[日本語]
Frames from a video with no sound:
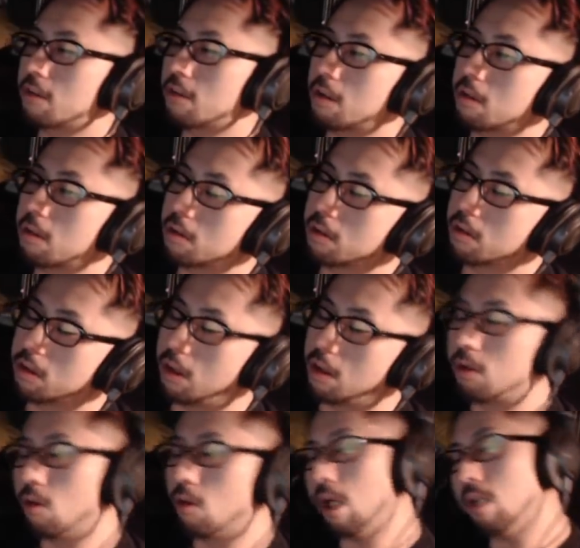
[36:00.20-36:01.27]
生、あ、
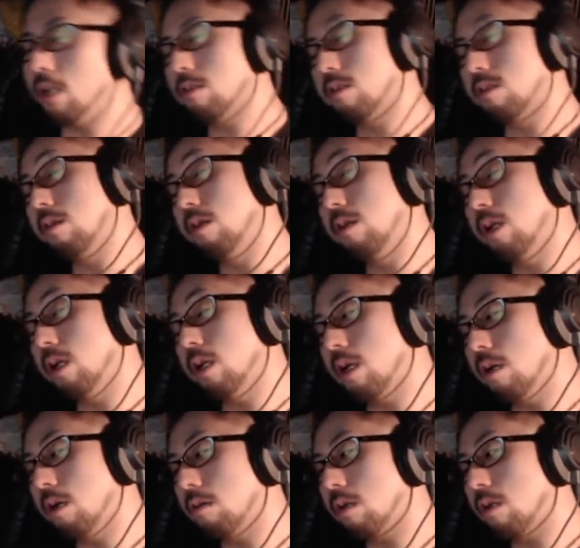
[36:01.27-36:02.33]
ドラッグっていう言い方
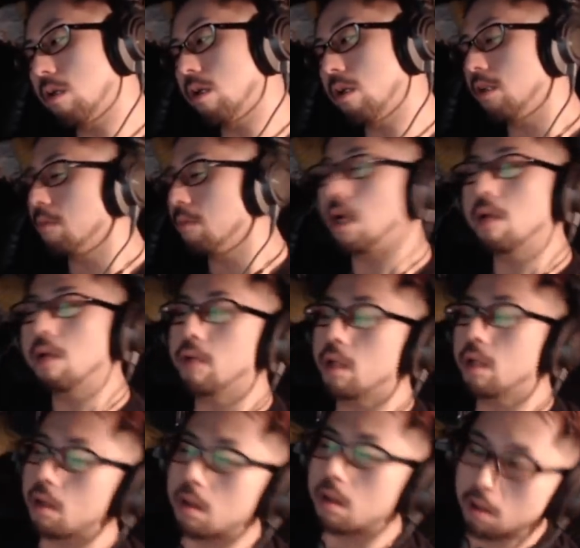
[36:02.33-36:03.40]
が良くないのか。じゃあ
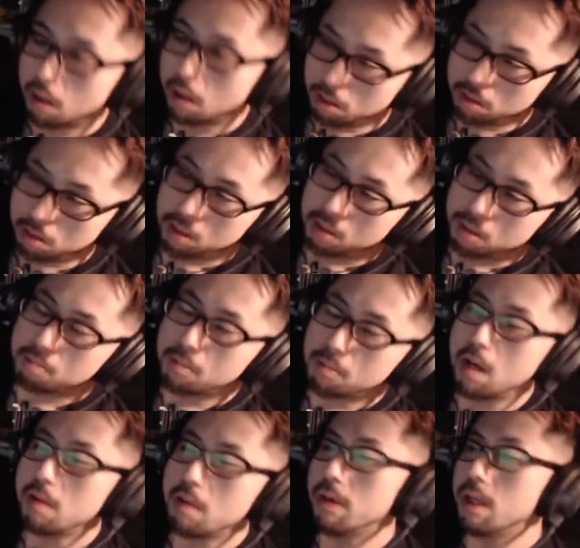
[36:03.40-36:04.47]
マリファナでいいか。
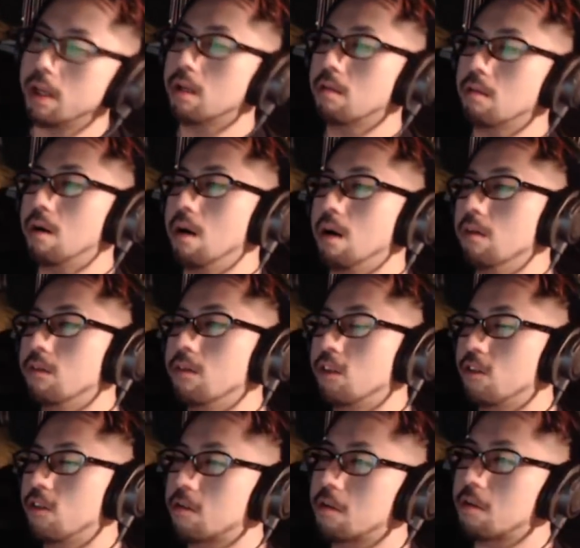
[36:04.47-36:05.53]
マリファナのある
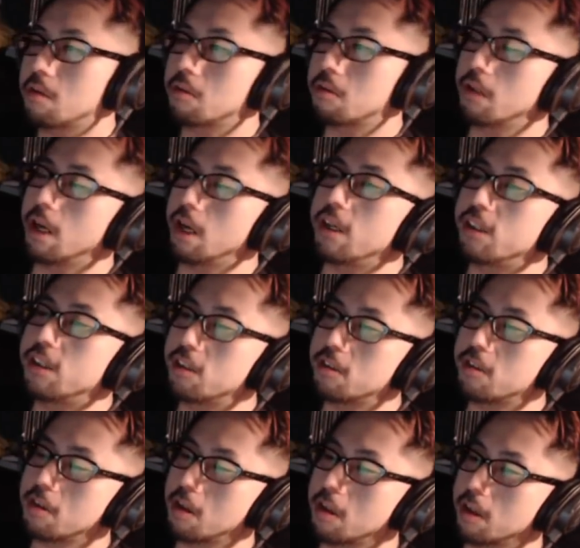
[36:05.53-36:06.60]
人生とない人
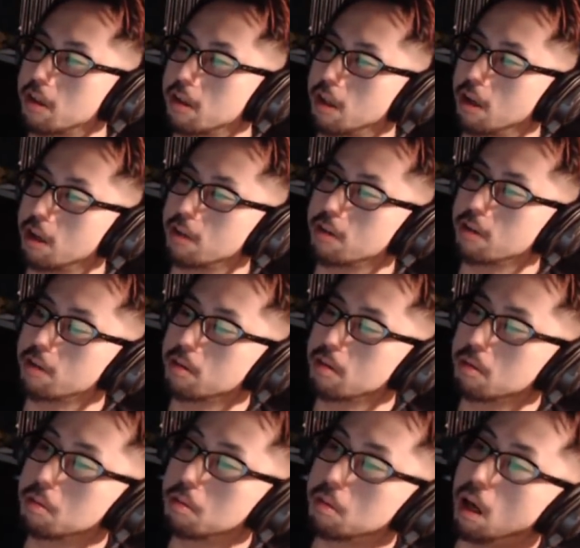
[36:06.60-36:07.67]
生だったら、
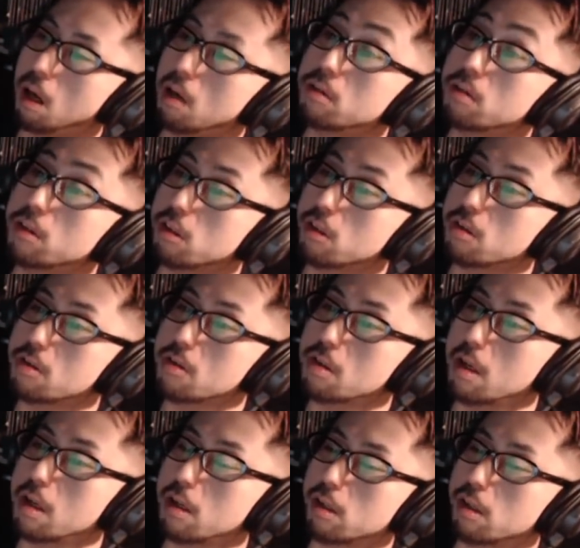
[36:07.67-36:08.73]
ある人
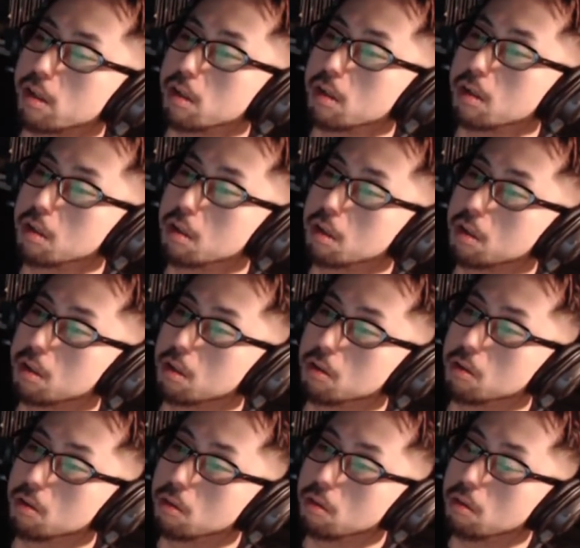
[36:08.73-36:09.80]
生
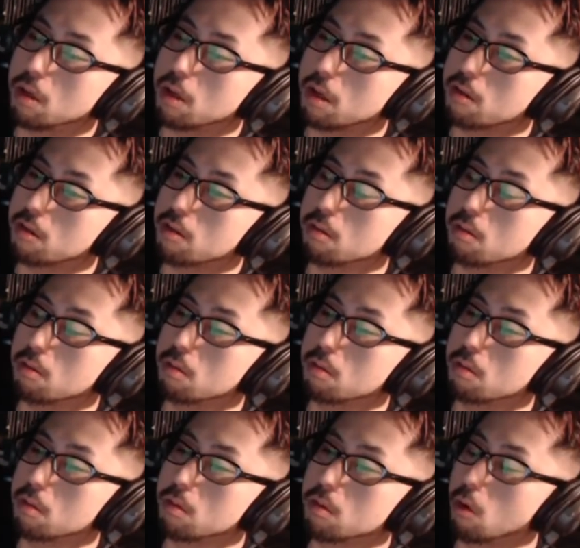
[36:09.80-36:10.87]
の方が
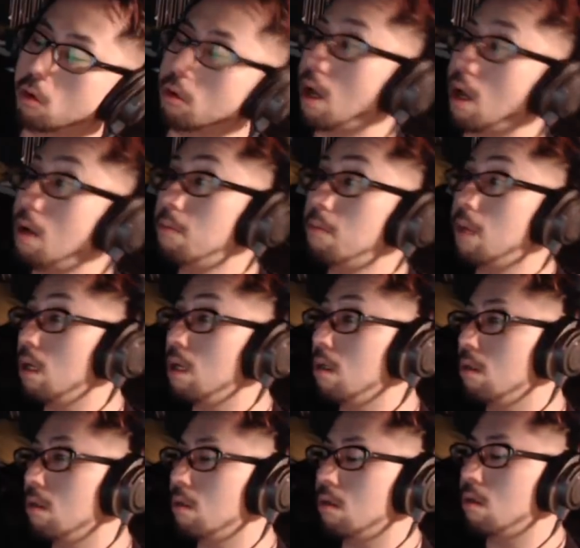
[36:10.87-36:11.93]
ど何倍っ
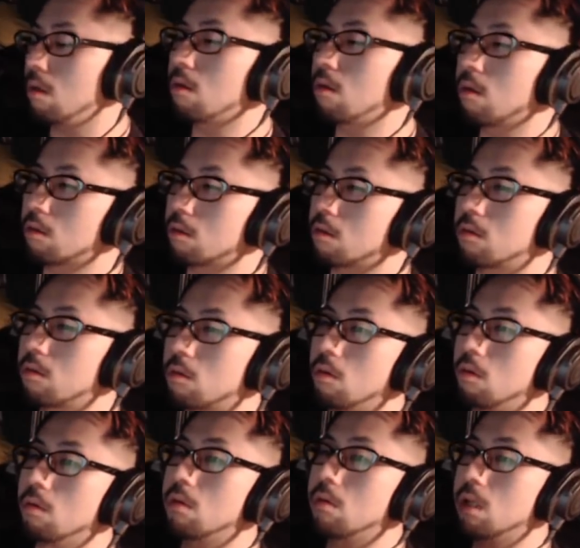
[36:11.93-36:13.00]
ていうか、
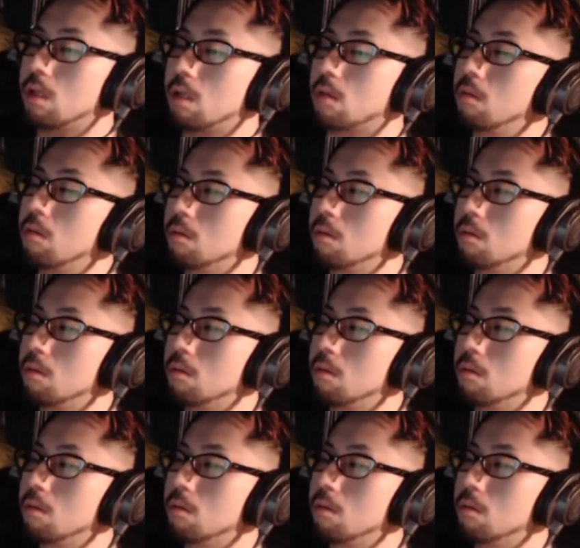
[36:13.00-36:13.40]
どういいの？